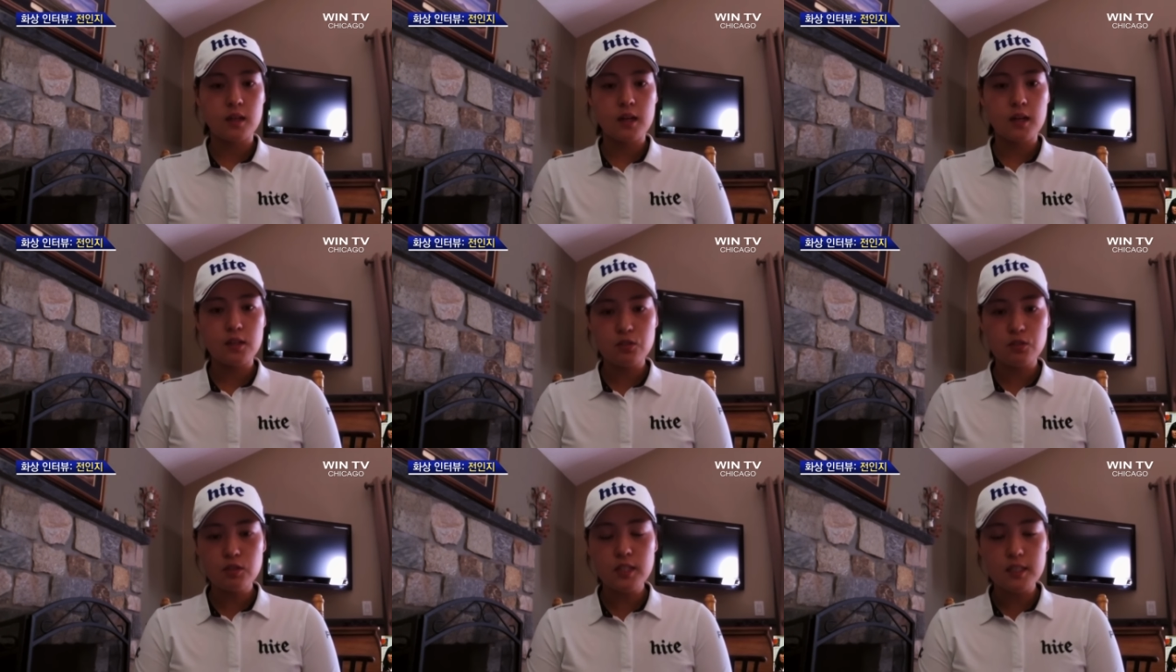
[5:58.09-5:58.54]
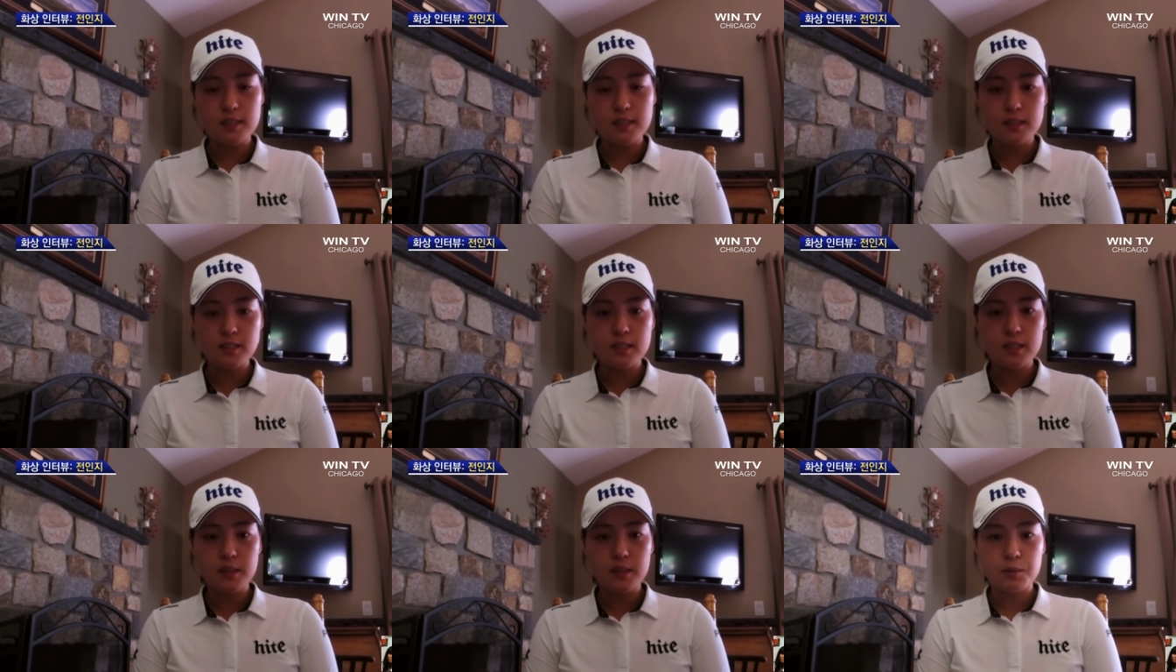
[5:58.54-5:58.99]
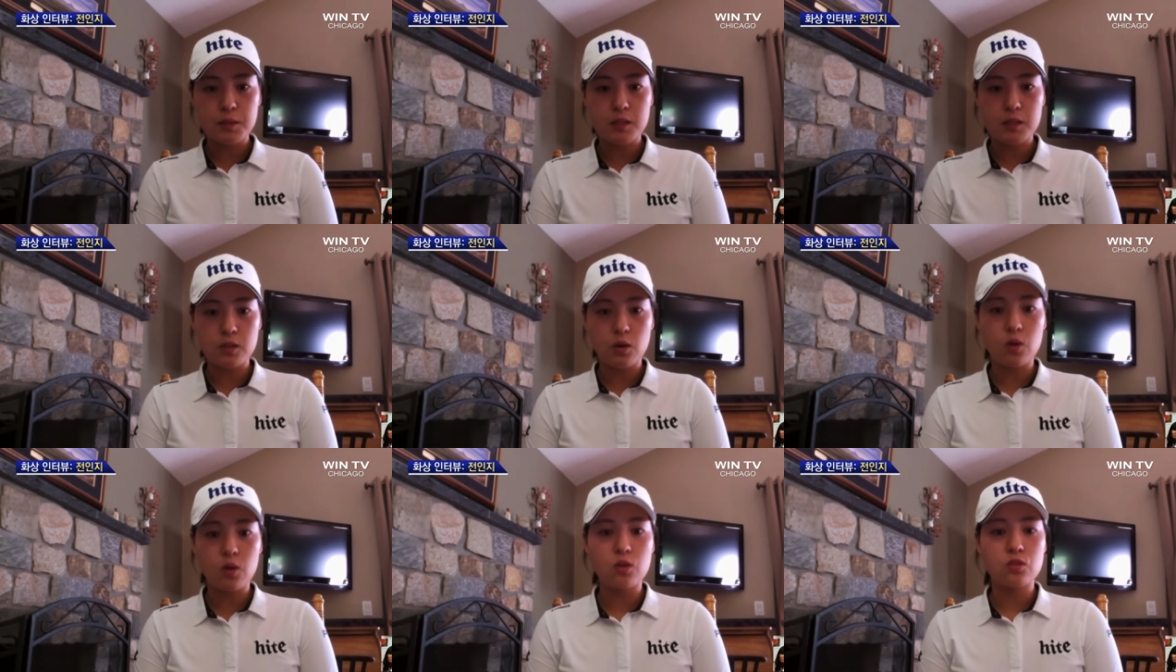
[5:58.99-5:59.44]
한국에 있을
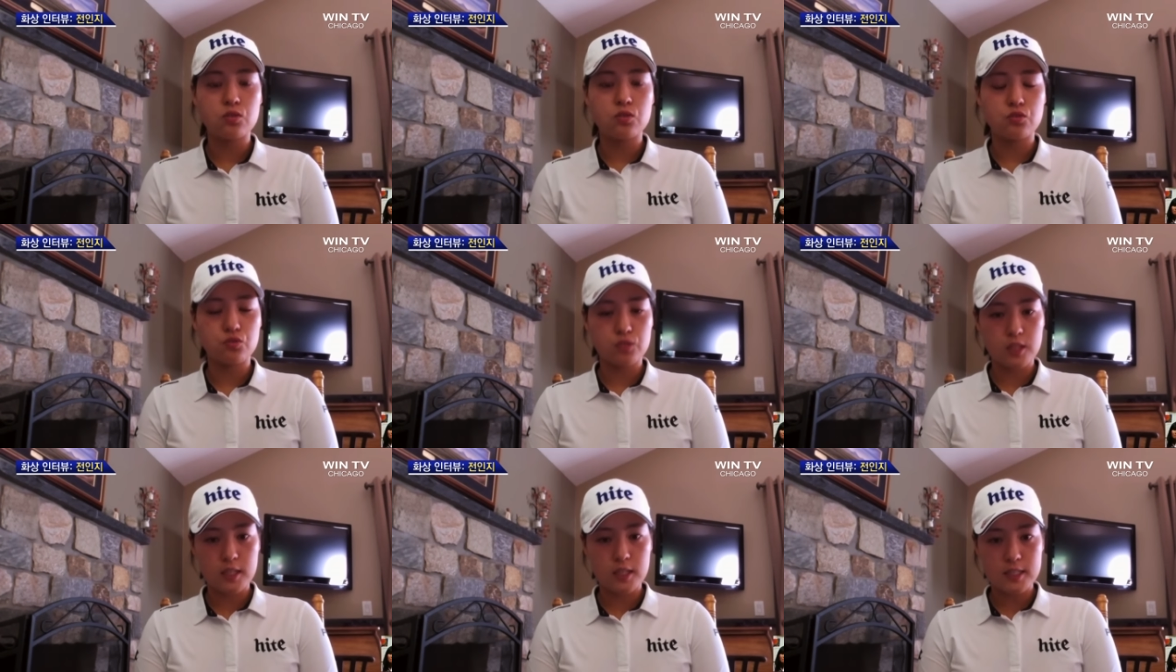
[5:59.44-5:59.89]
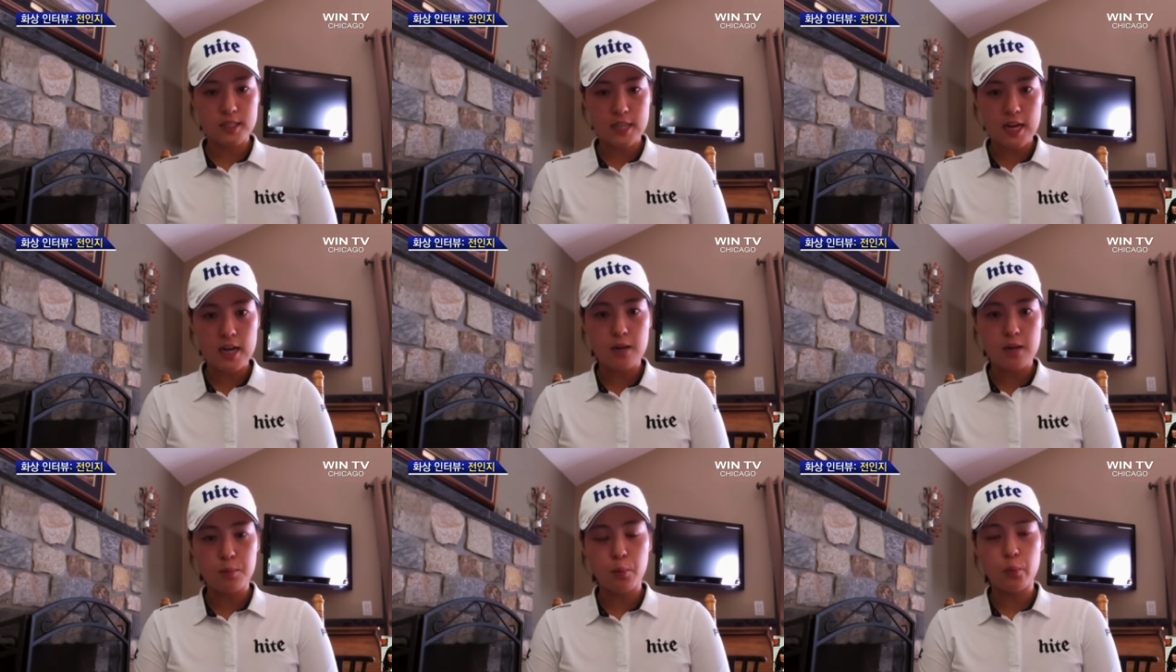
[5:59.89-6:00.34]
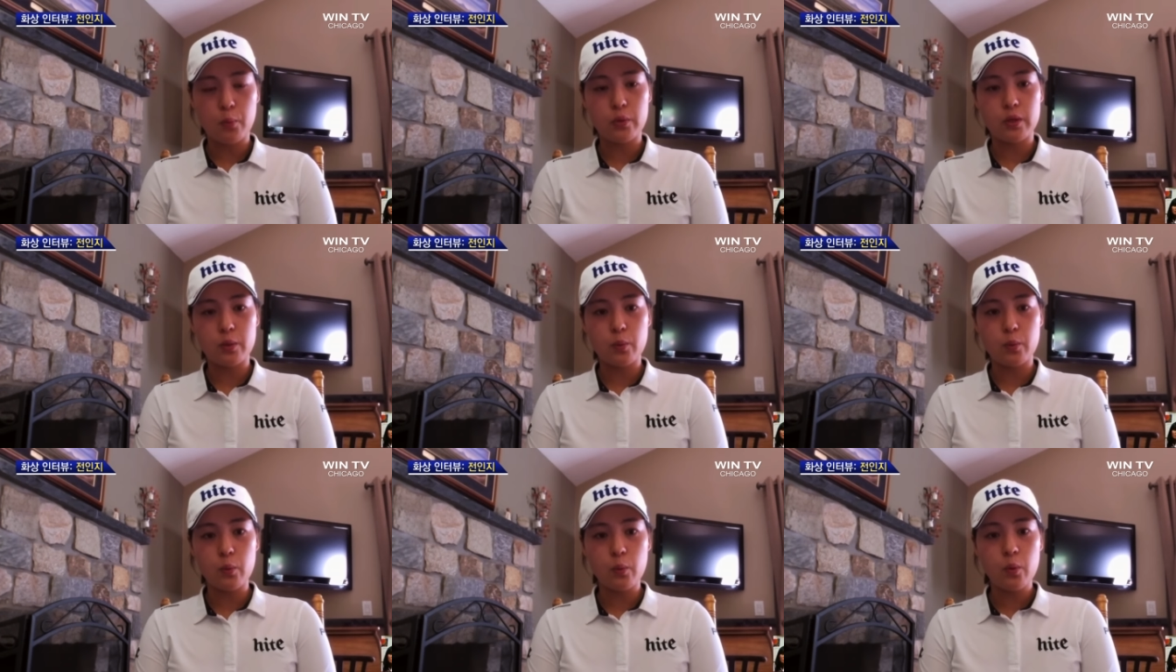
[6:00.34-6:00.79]
때보다 더 눈에 잘
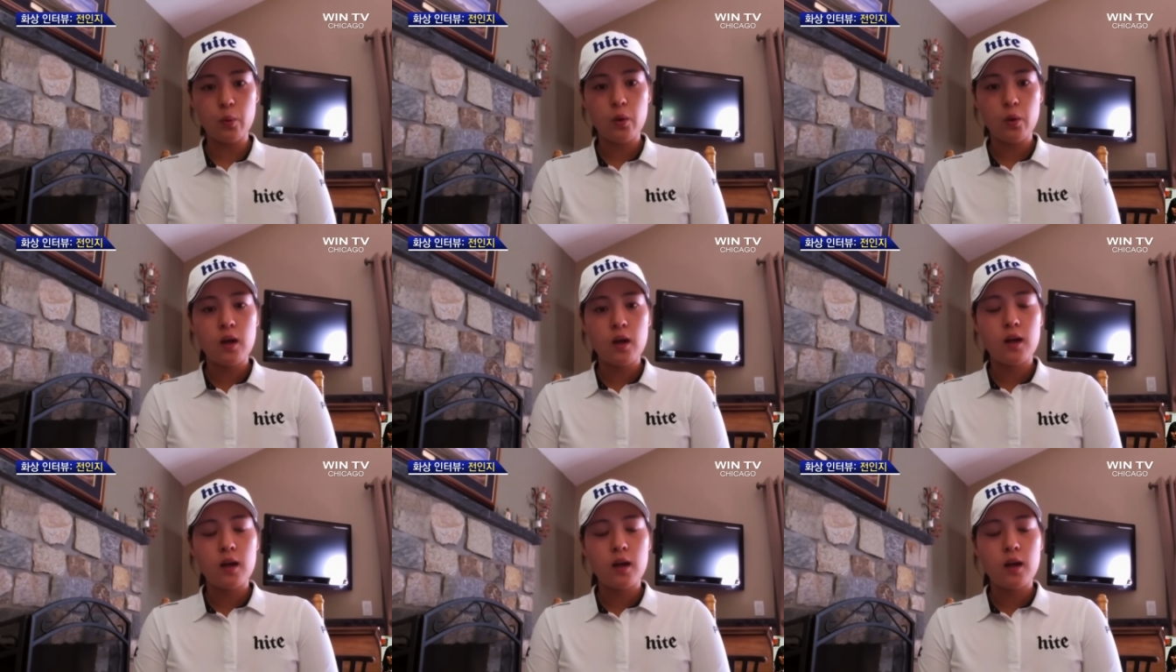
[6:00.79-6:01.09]
보이고